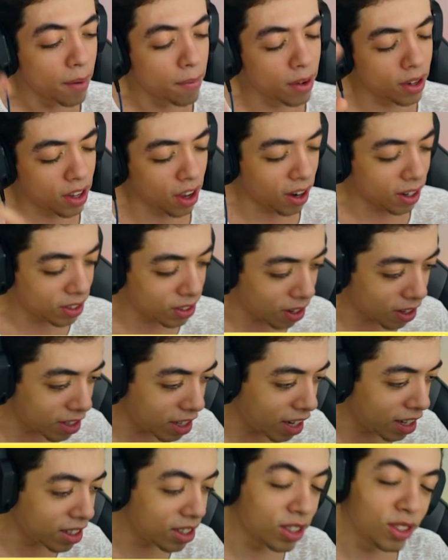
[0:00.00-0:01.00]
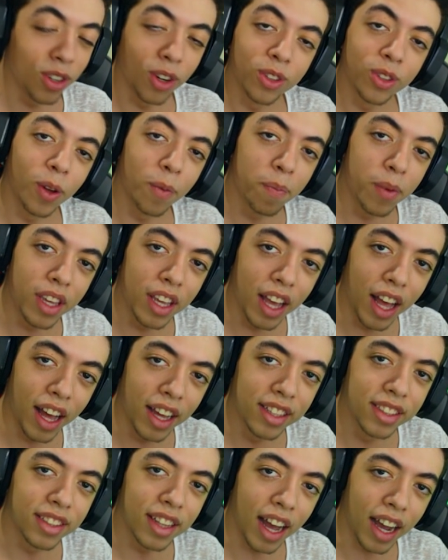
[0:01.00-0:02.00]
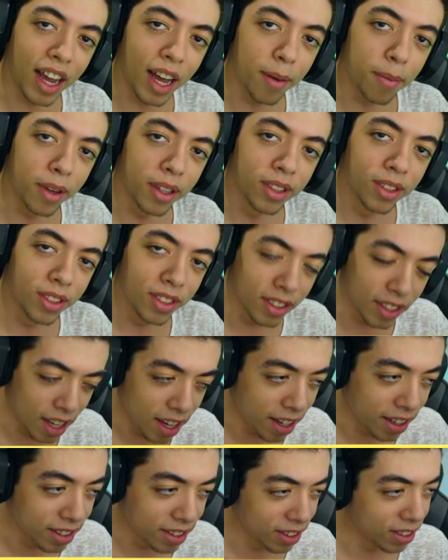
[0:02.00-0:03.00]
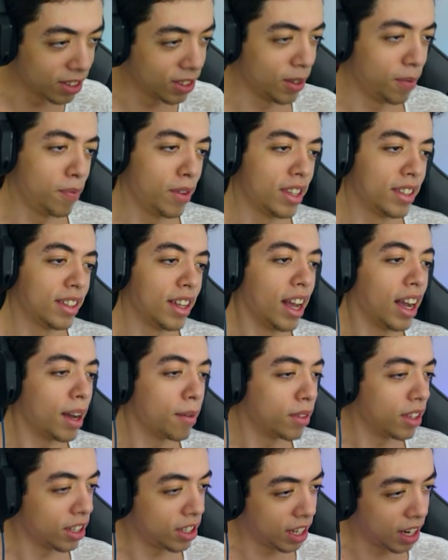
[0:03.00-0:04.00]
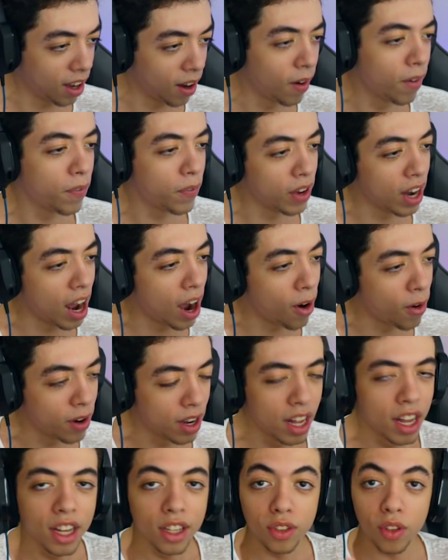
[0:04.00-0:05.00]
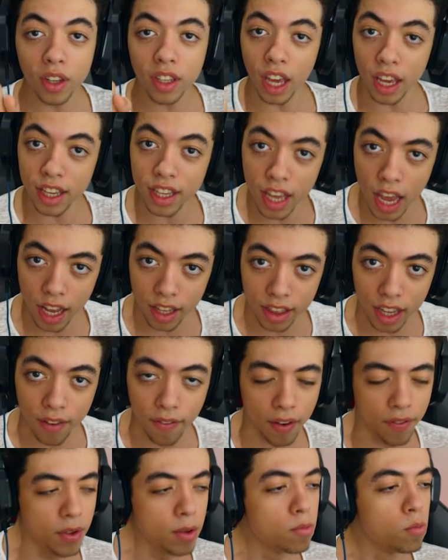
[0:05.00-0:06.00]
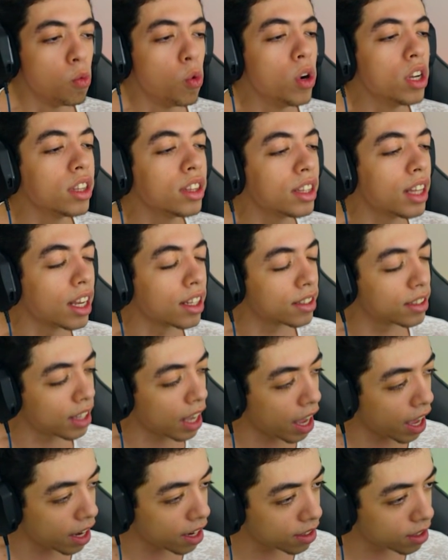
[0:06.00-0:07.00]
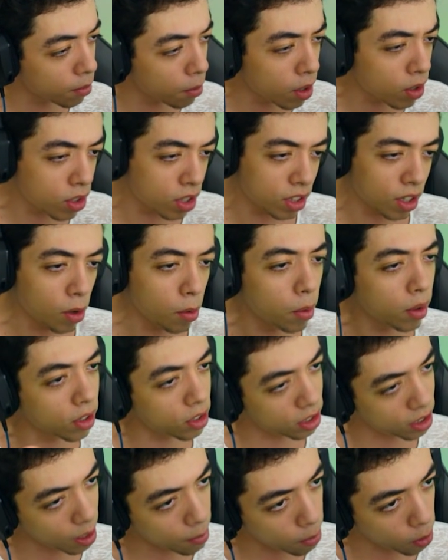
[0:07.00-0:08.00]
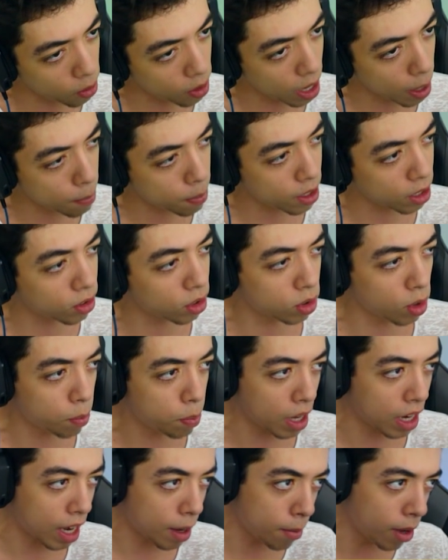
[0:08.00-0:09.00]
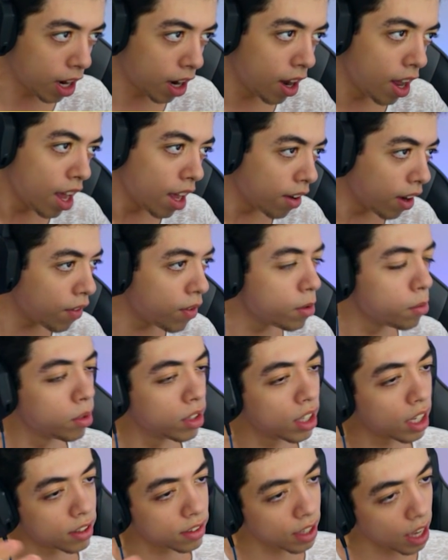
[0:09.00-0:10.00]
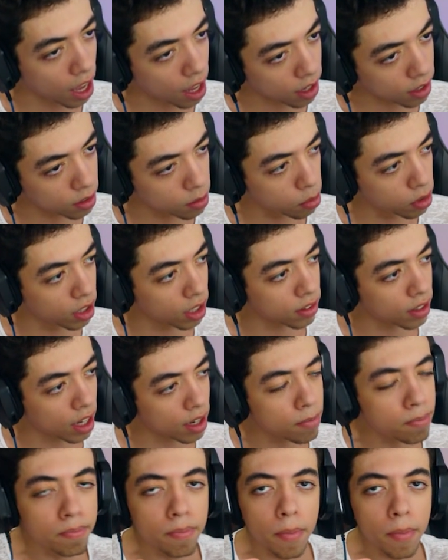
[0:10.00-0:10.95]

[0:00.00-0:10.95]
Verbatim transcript: porque olha só, gente, Zootopia está acabando sim, Zootopia está acabando, tá chegando no final. Só que aí que entra, vai vir muitas séries, é uma notícia, uma notícia boa, né? Porque Zootopia acabando, vai vir muitas séries, e muitas séries